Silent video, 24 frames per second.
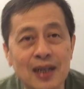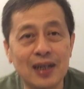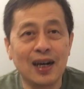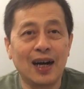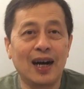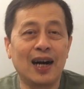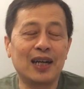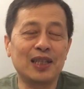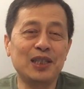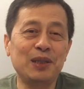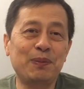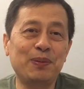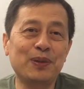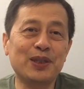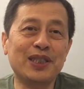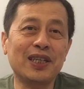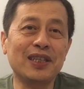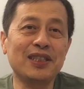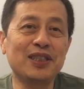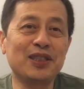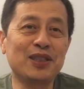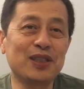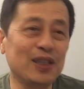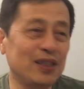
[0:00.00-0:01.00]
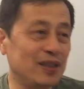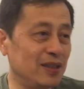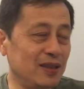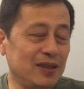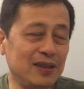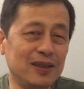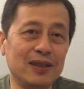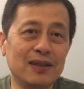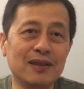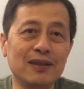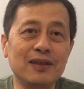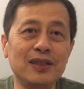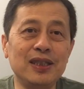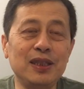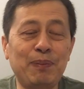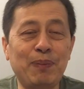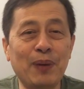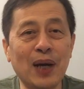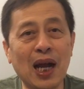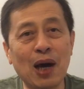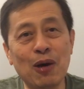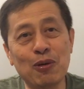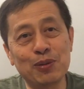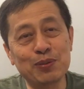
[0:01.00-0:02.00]
啊，你不信你
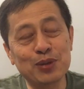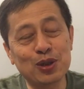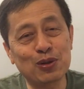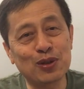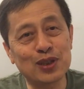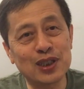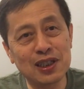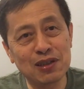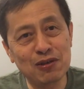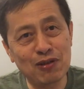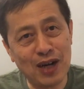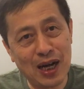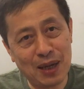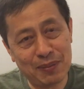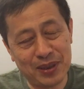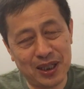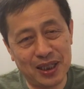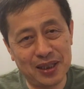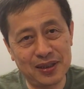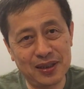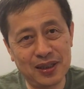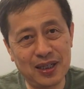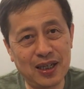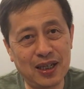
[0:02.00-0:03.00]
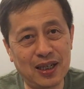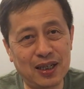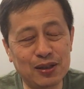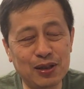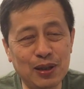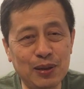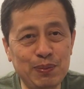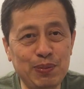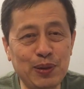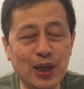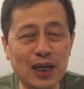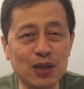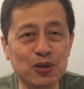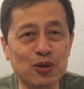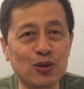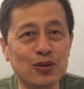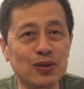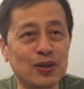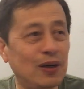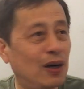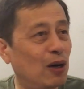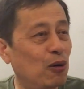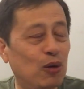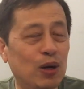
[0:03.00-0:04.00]
不让我们说真话嘛？啊，对，不让说
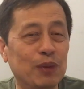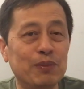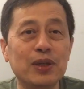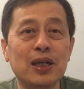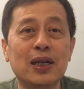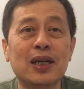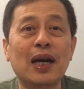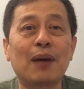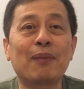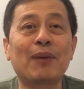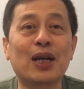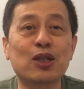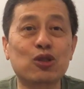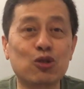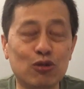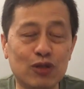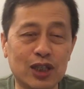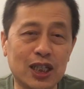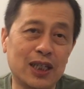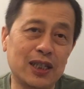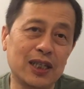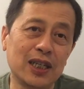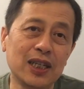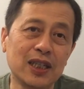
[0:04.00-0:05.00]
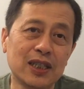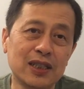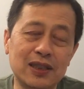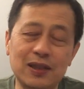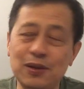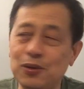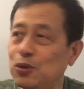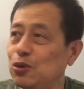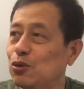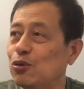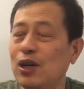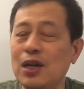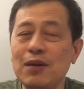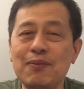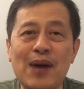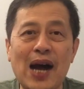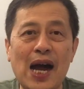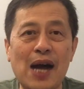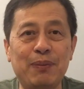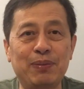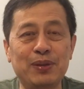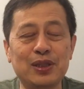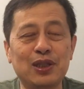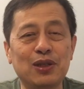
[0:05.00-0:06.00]
真话，我们干嘛说呢？指鹿为
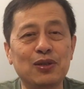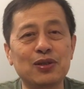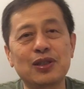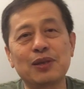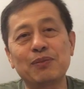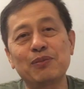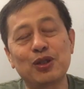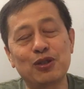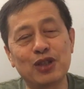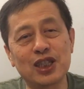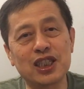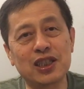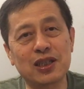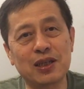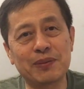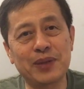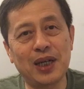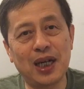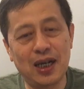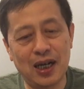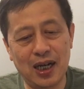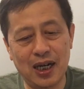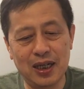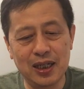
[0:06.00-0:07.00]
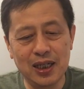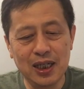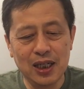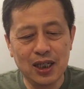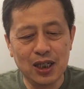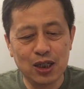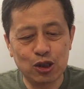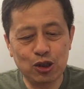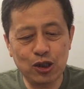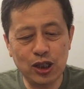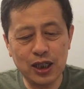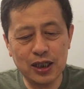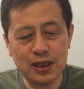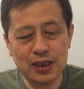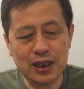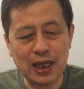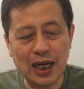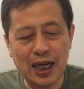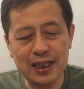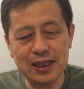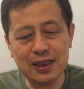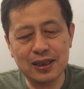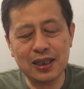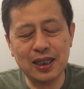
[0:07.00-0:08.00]
马，不就这么回事吗？啊，所以
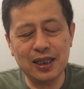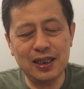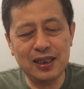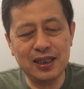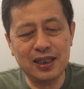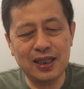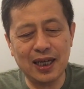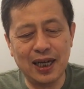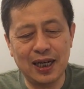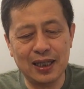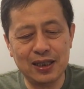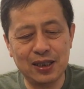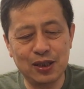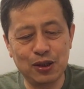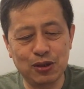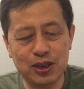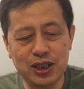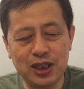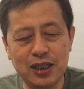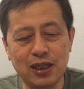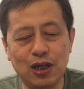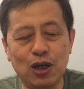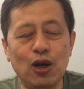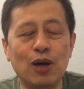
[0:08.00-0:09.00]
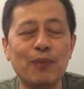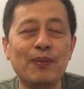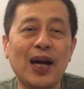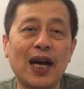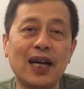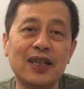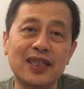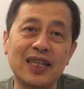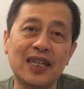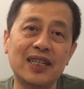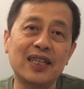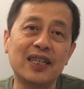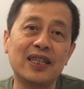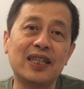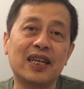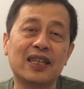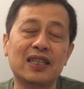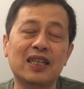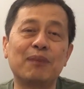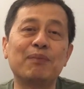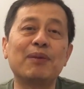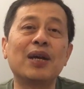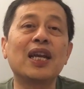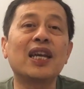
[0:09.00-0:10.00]
他这一下子有气，后面还点，
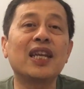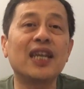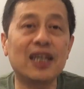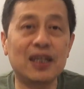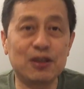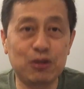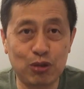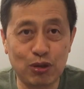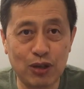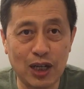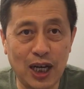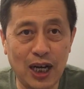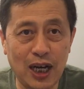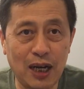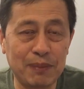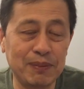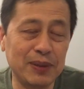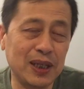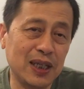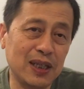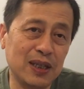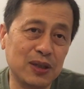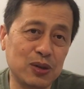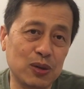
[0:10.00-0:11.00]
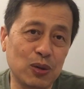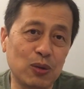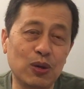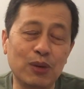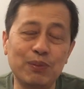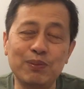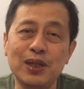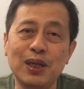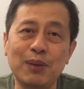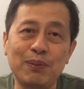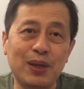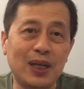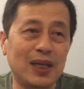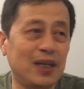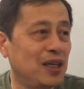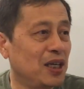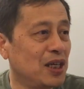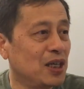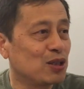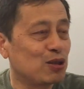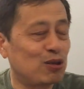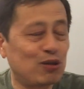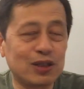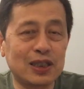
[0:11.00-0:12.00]
他没列举了啊，没列举，我们也没
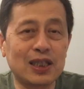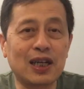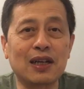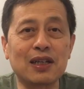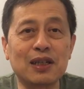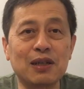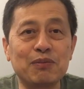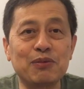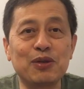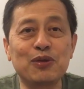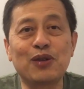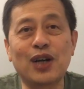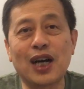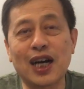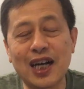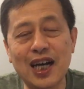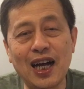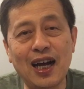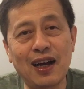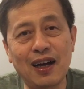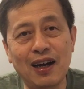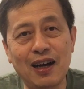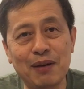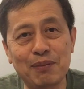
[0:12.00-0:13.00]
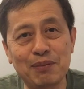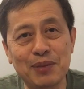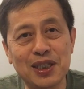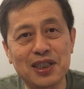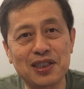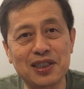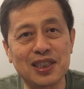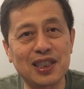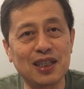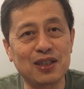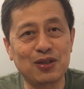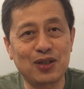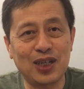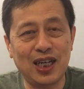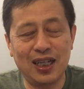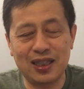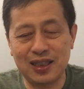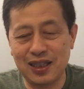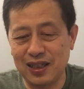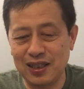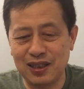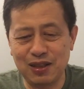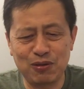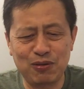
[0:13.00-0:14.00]
去上人民网看啊，没时间去看
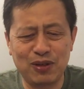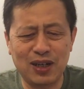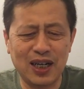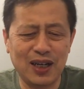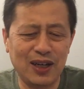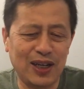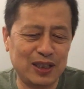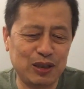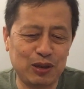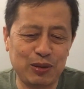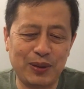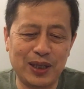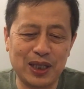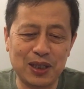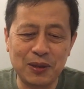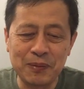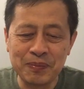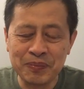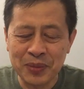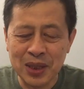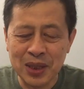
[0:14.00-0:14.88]
他那网乱七八糟。